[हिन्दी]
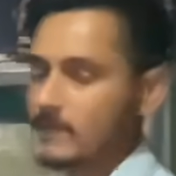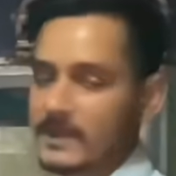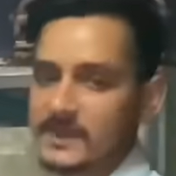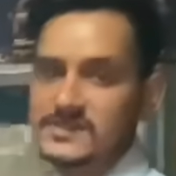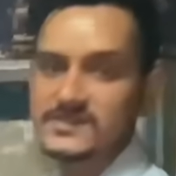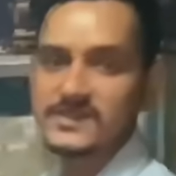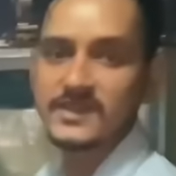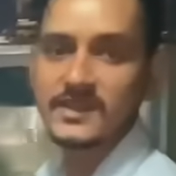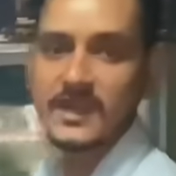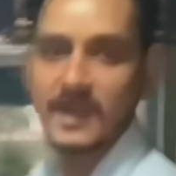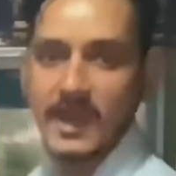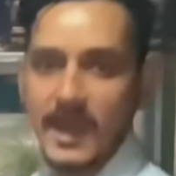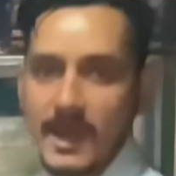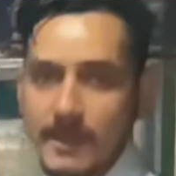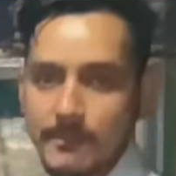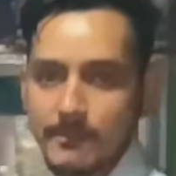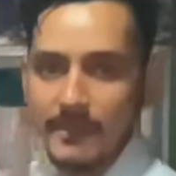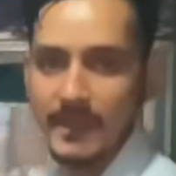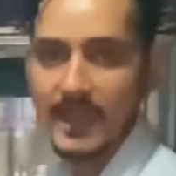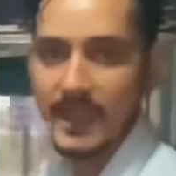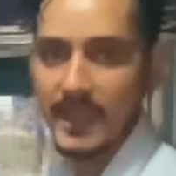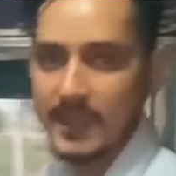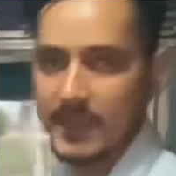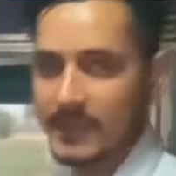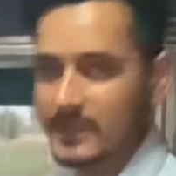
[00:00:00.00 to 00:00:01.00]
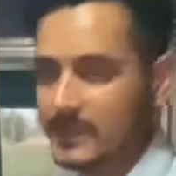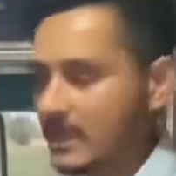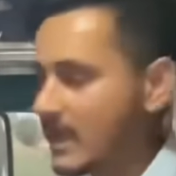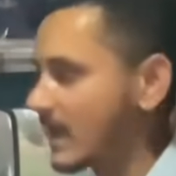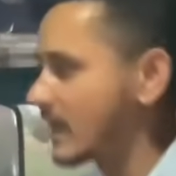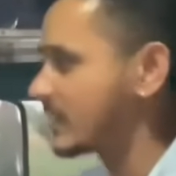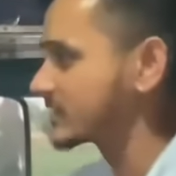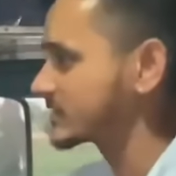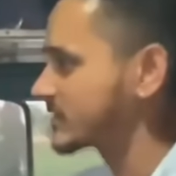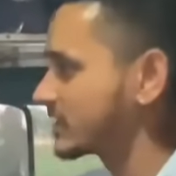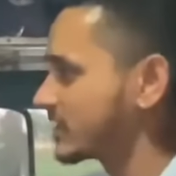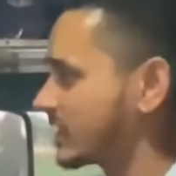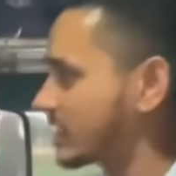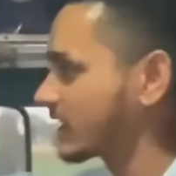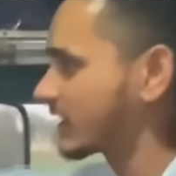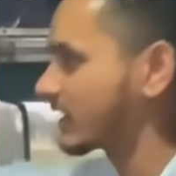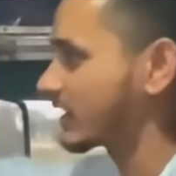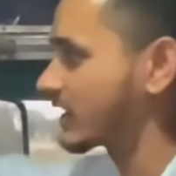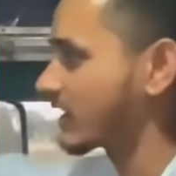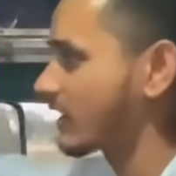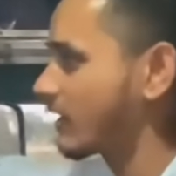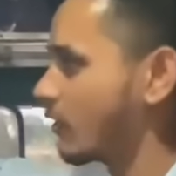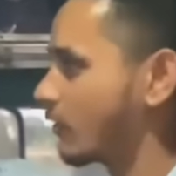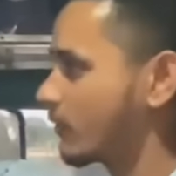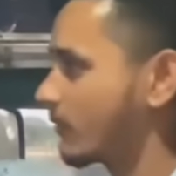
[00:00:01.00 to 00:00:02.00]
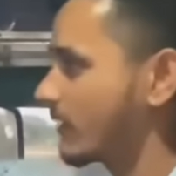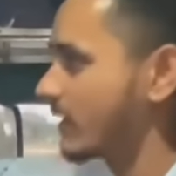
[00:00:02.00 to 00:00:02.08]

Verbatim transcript: मैं सुना में यहाँ से निकल रहा हूँ